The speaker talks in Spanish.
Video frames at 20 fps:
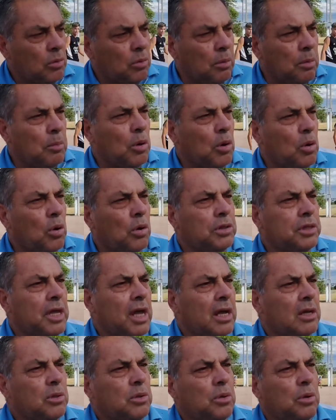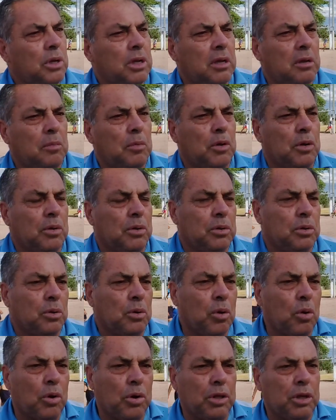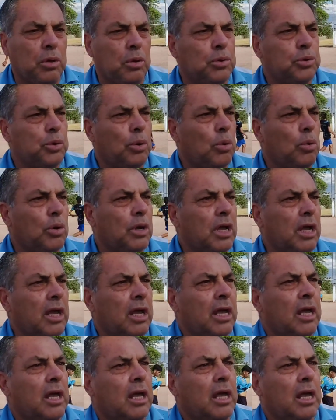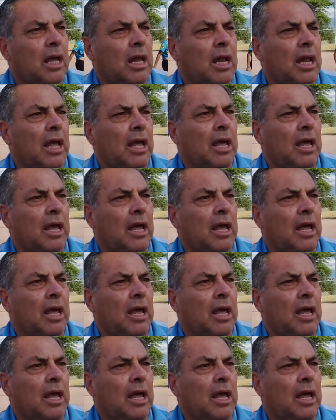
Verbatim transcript: tuvimos en contacto y bueno, yo coordino todo lo que es